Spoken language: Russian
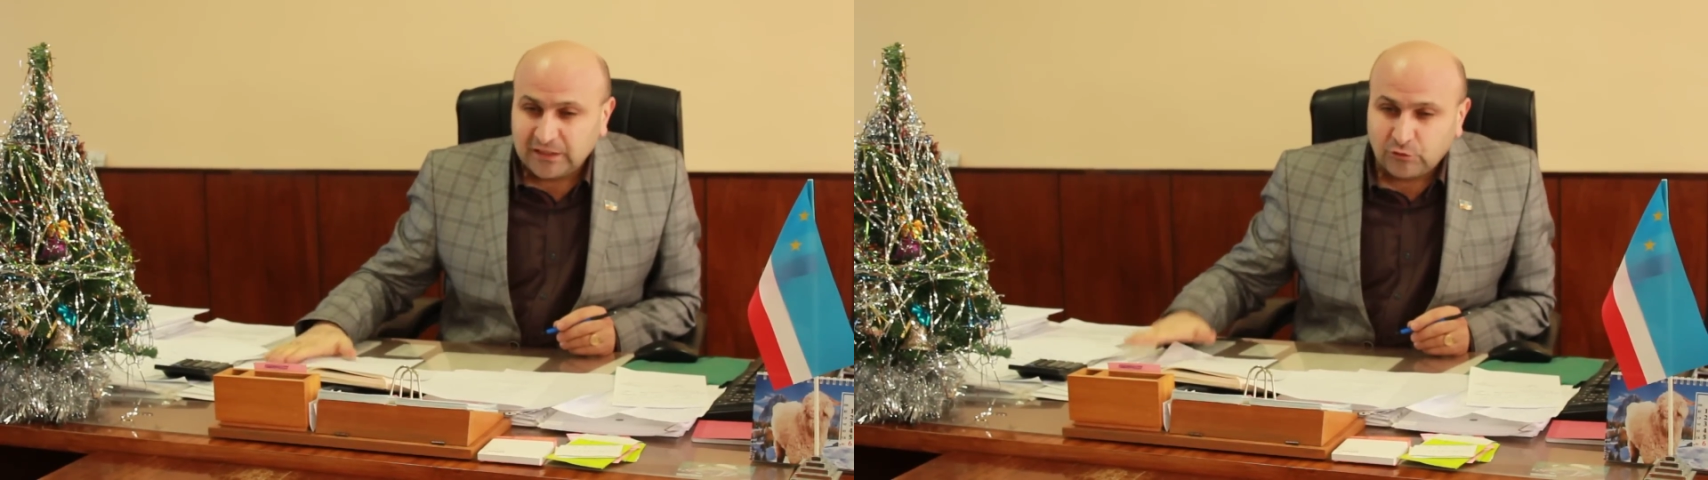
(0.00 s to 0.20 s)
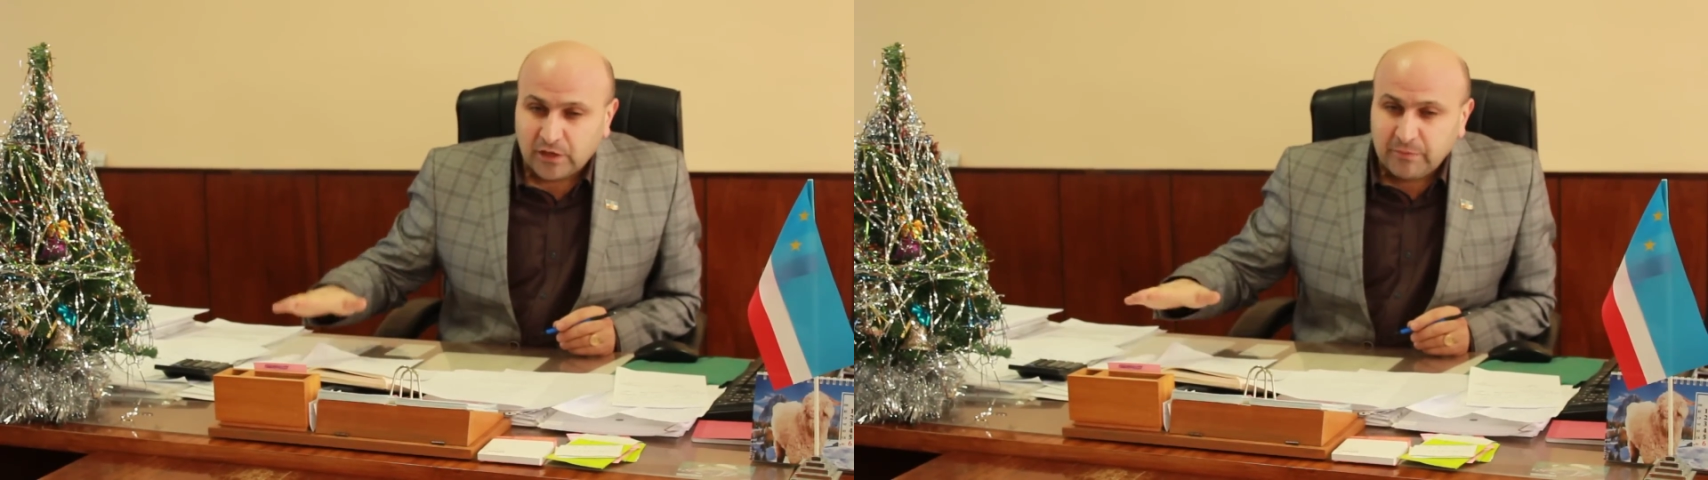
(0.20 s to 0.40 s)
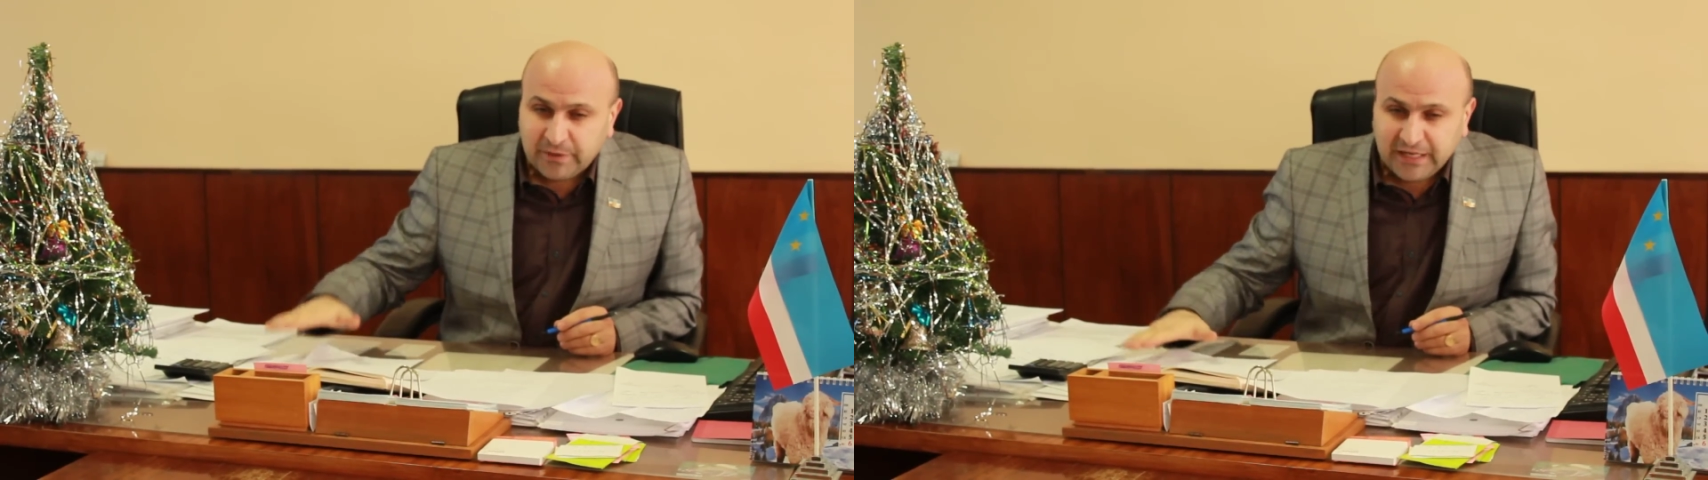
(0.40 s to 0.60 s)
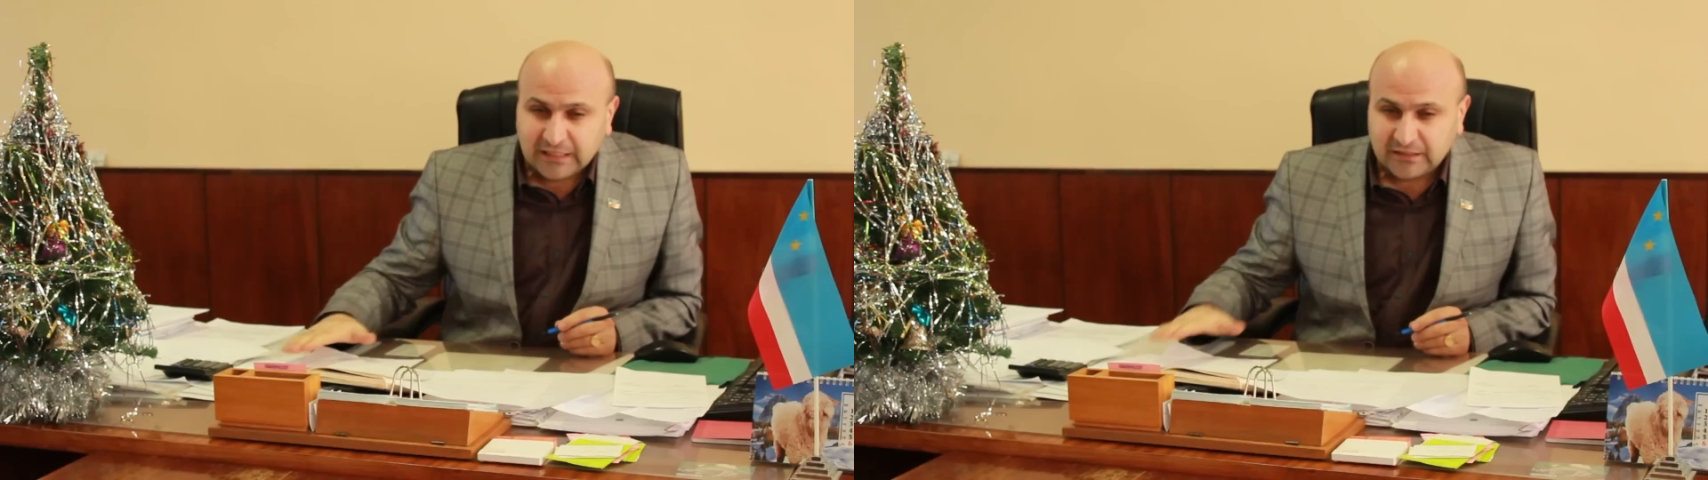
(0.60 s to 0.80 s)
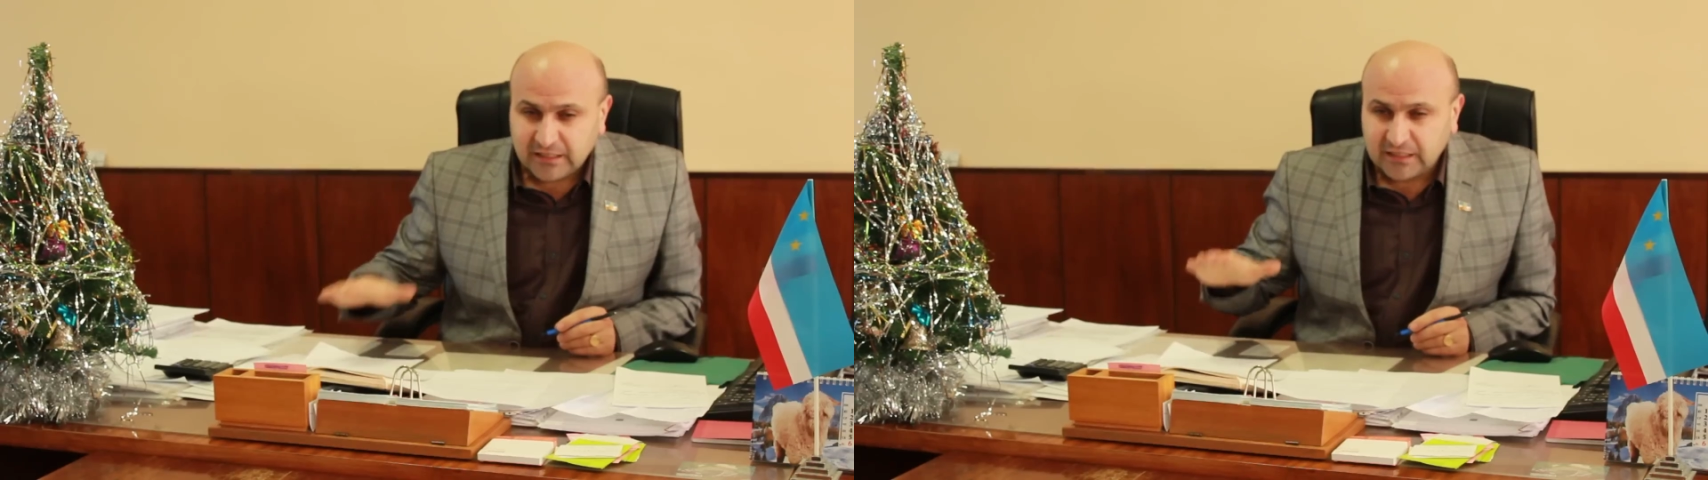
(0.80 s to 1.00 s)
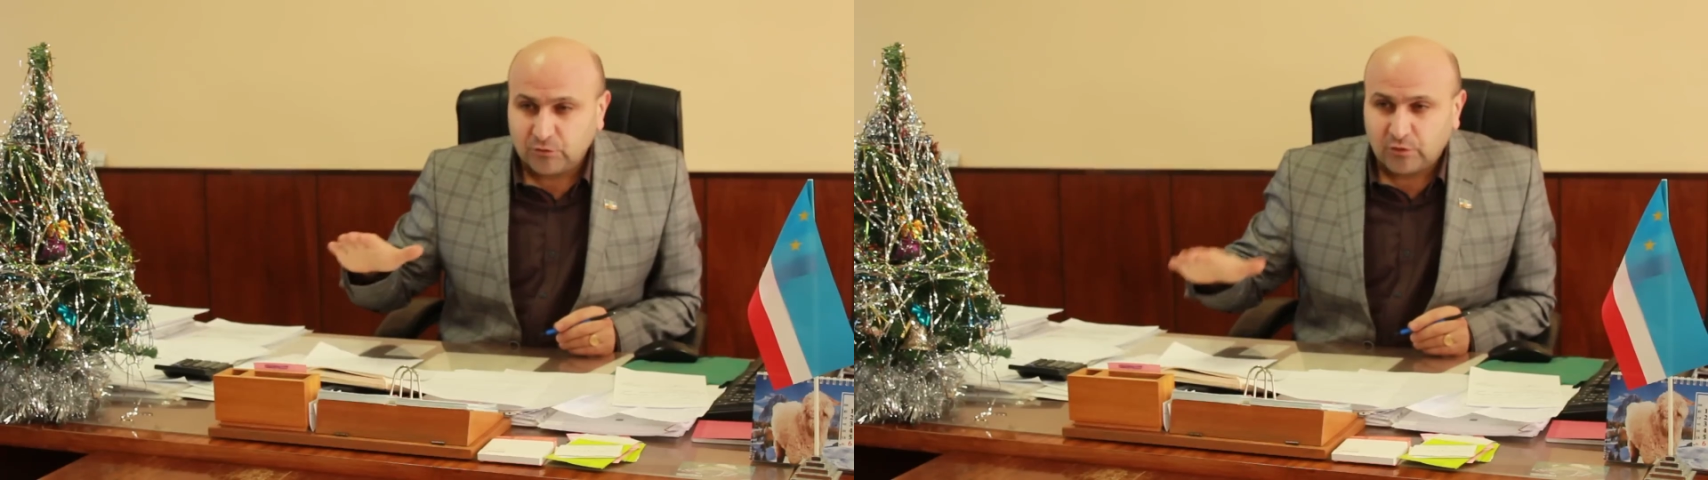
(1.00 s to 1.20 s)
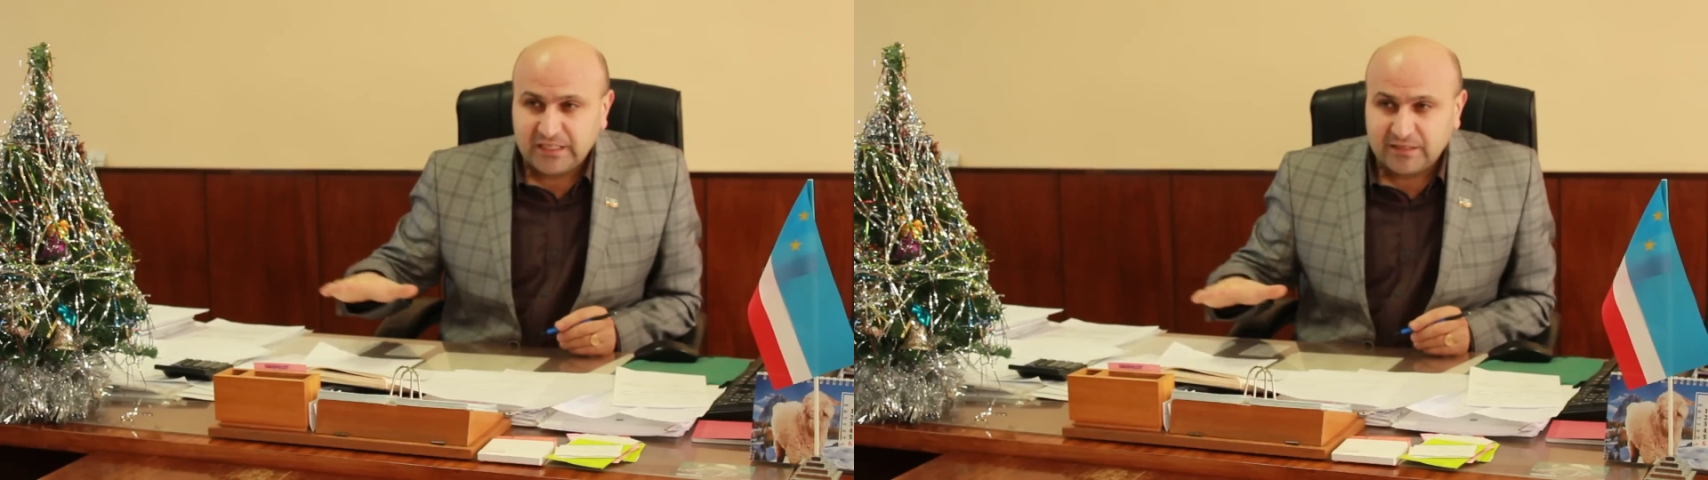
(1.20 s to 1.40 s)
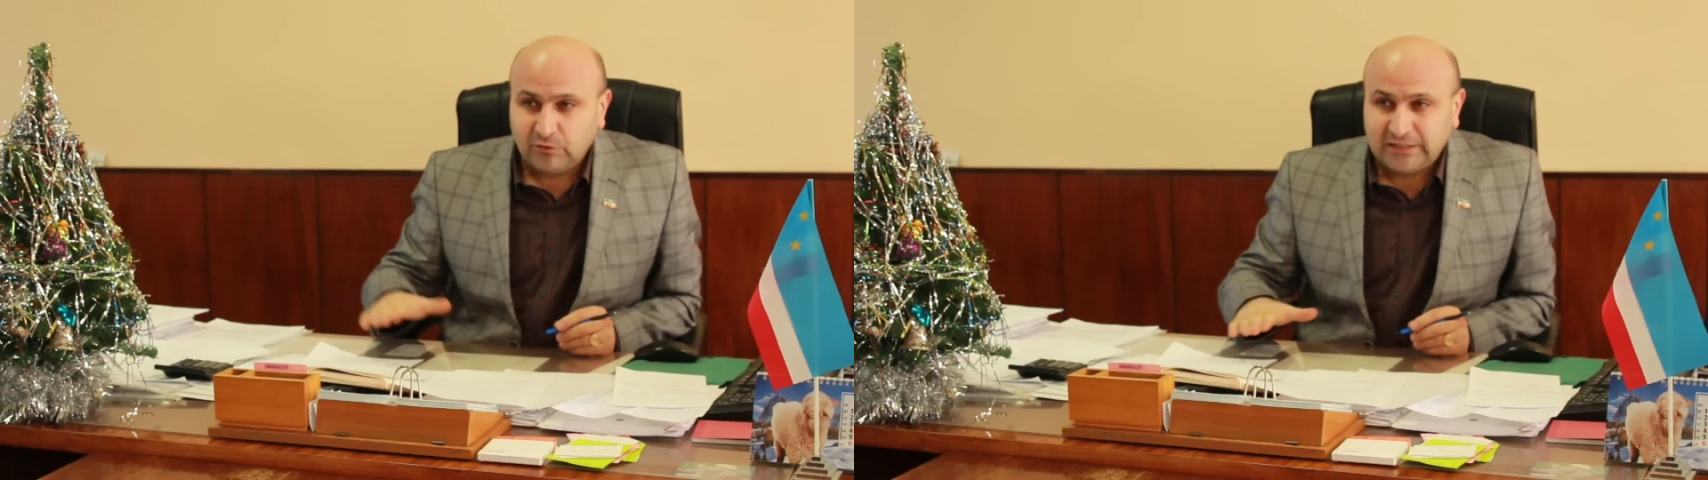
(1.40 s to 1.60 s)
который принят и который
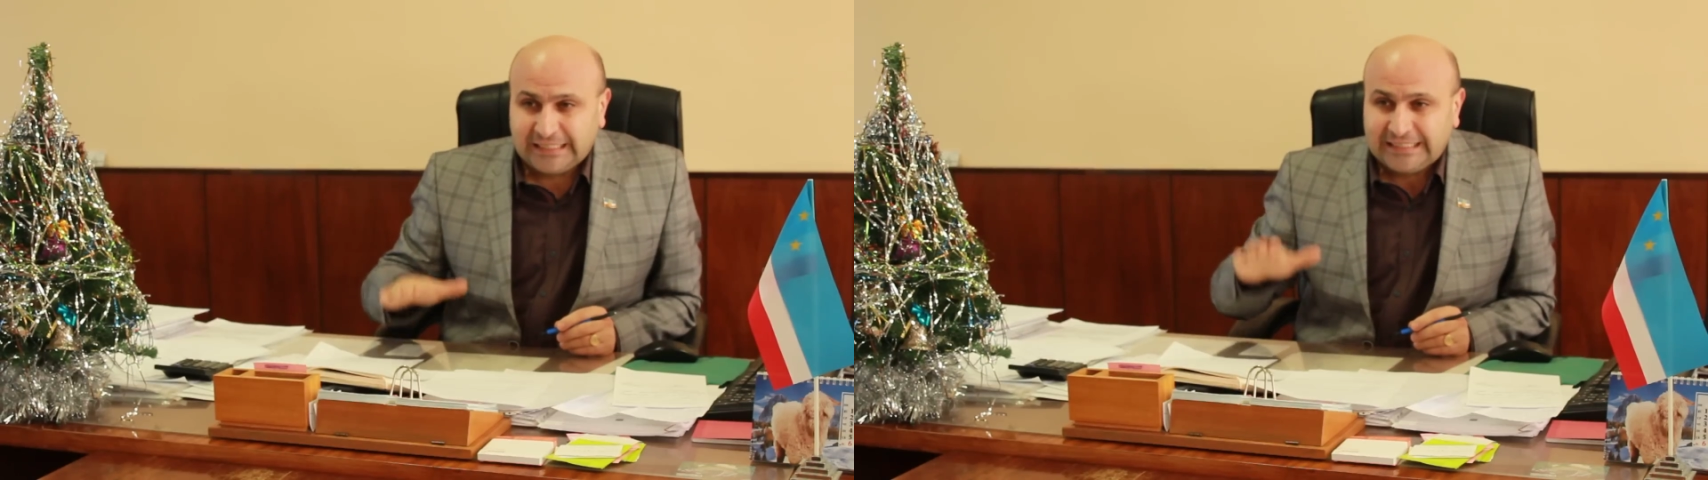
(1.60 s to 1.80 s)
сегодня